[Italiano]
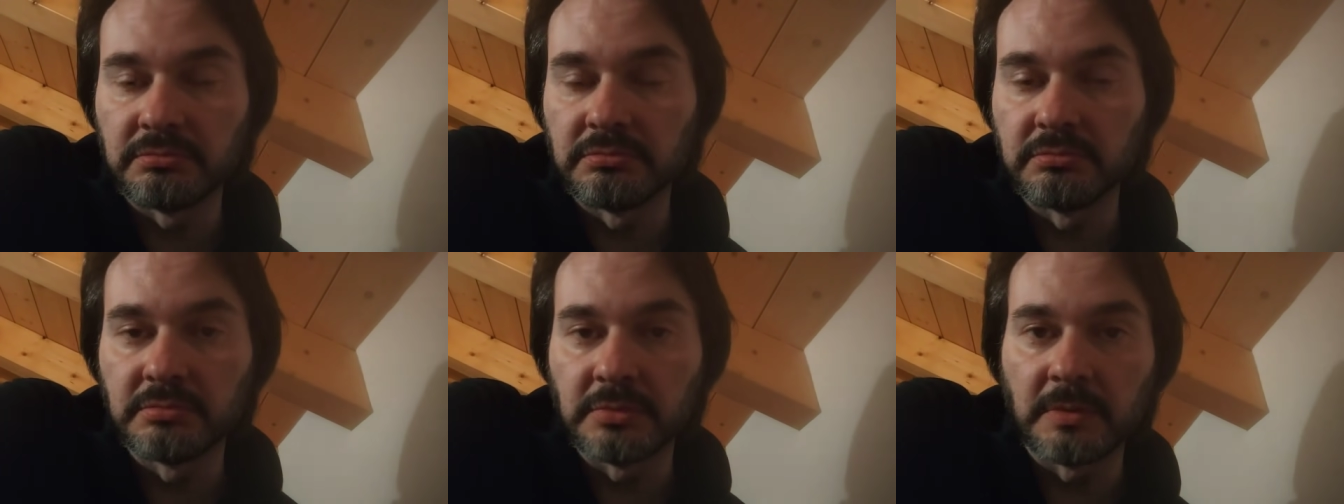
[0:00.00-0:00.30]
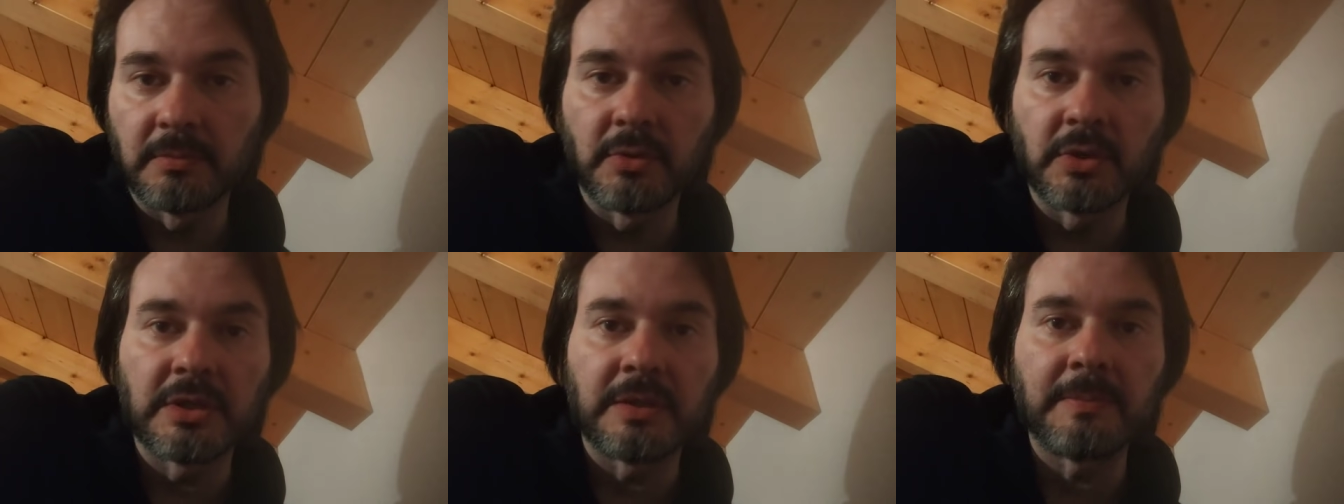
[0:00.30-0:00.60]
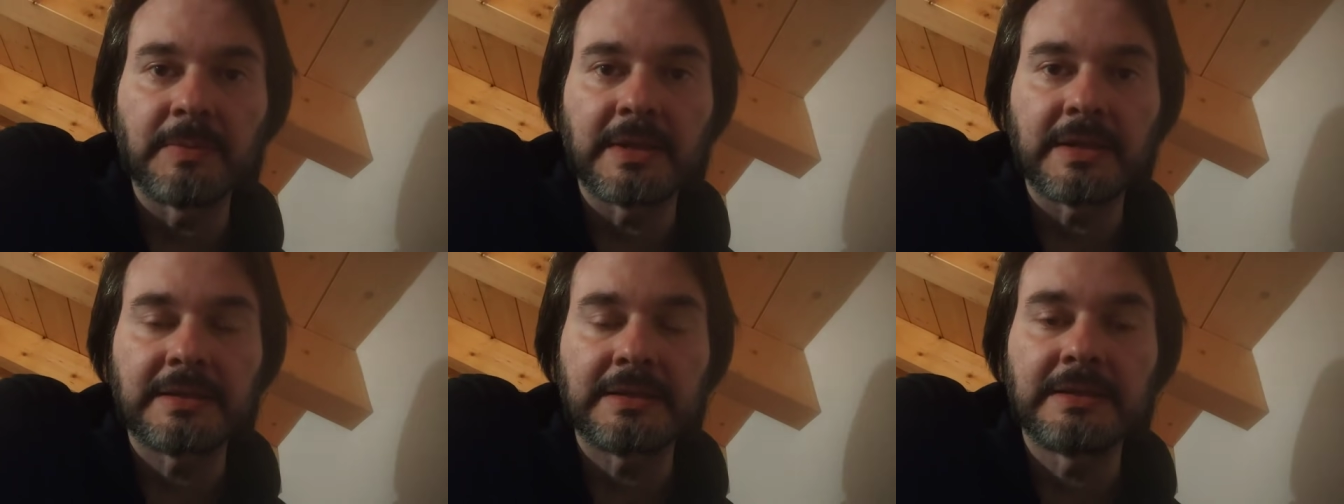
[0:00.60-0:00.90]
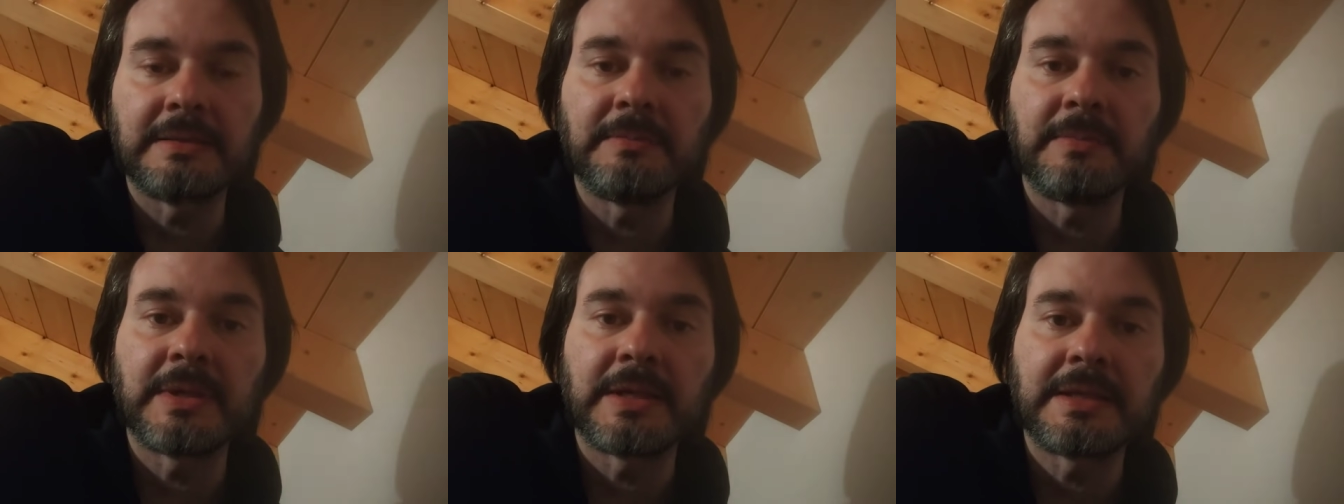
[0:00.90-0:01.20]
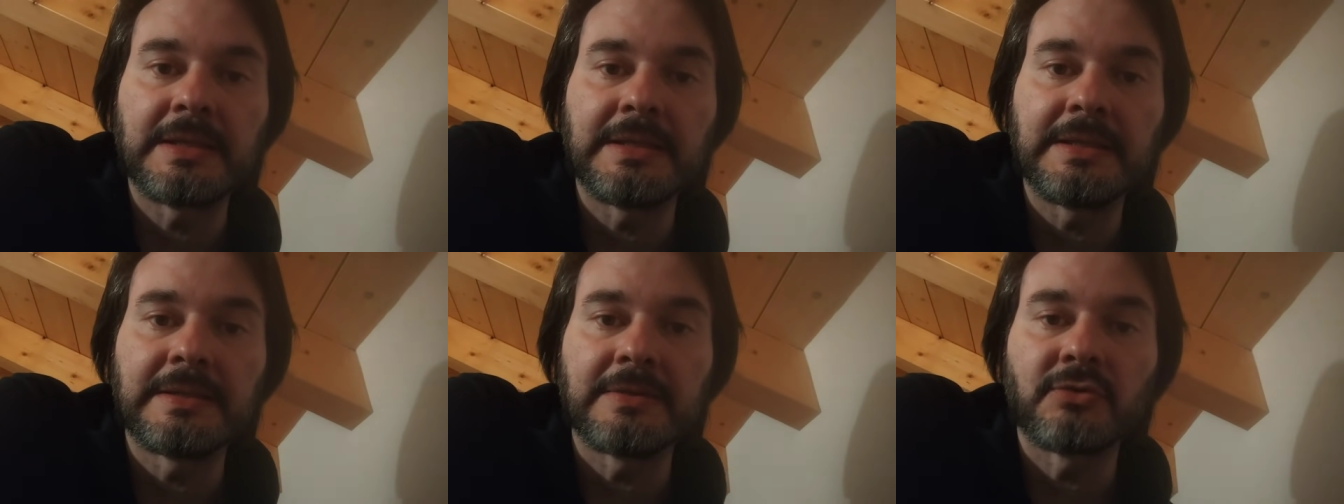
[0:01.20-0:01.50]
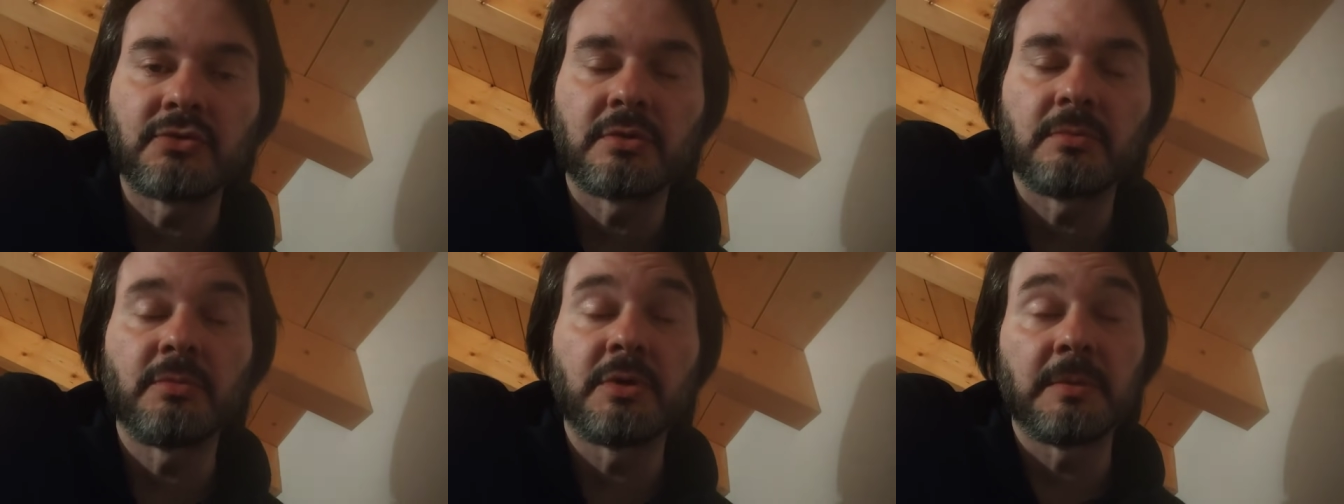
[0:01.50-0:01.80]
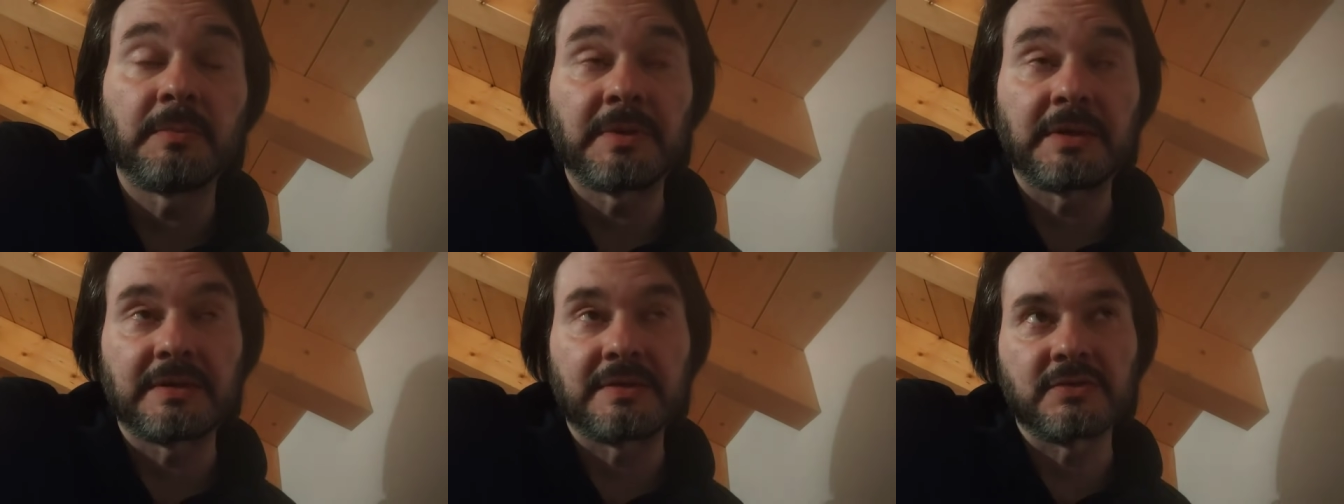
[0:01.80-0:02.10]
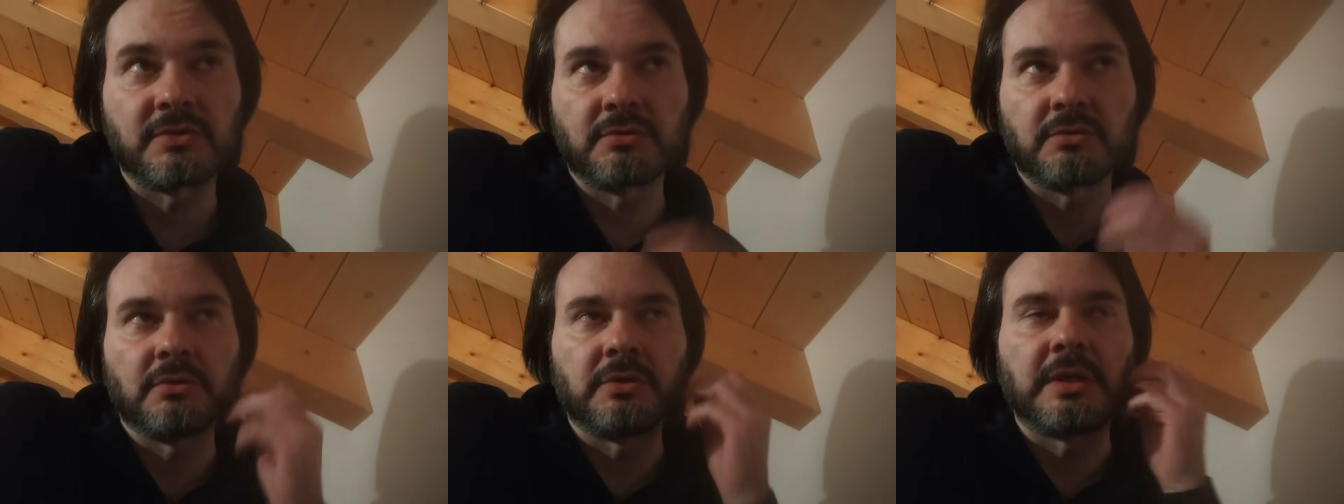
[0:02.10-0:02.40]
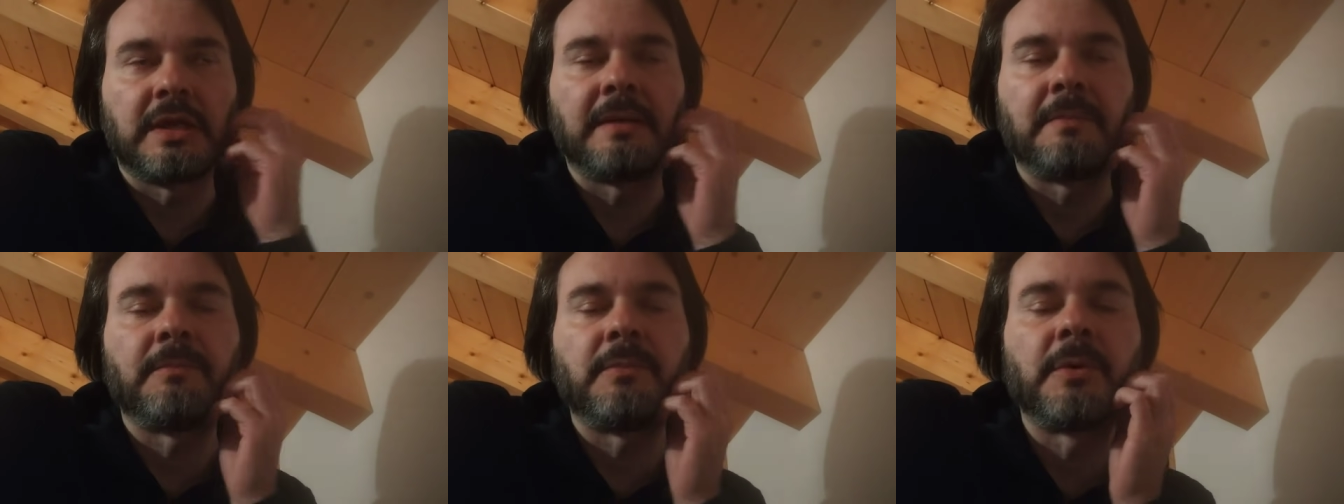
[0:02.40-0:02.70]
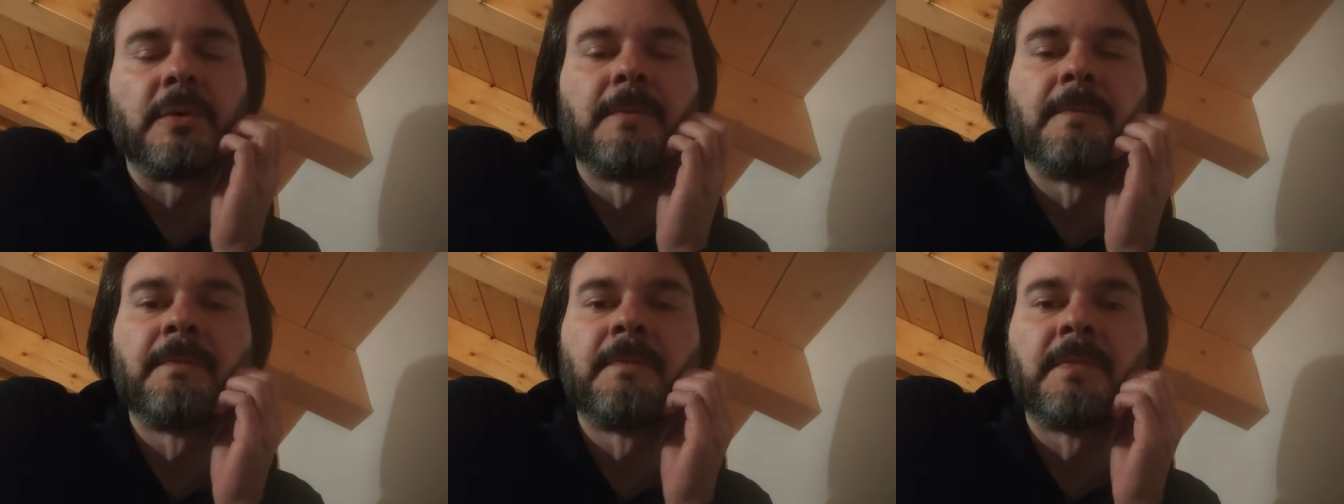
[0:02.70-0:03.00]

una buona parte di partita, insomma una buona parte del secondo tempo,